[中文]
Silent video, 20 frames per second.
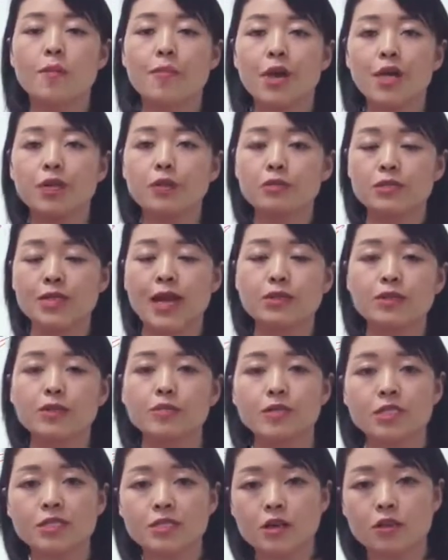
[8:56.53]
没有达
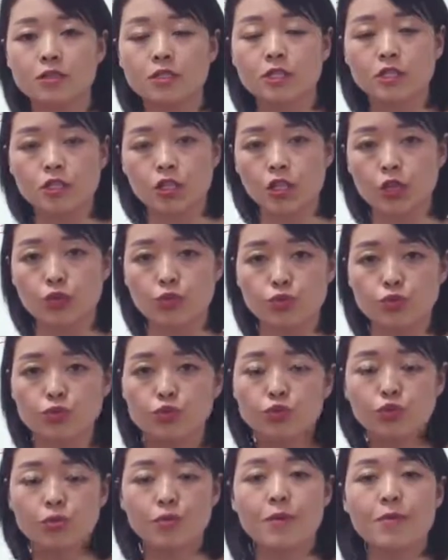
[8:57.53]
到名词二这个程
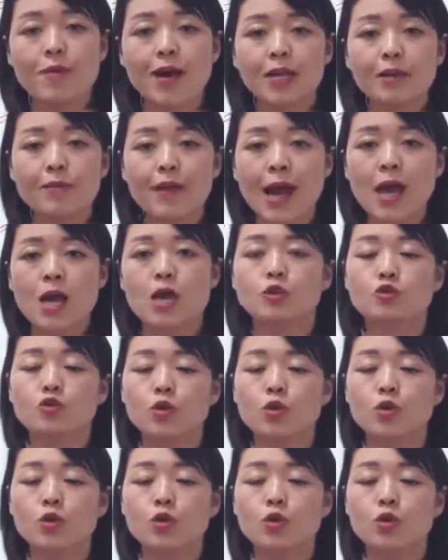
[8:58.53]
度，明白了吧？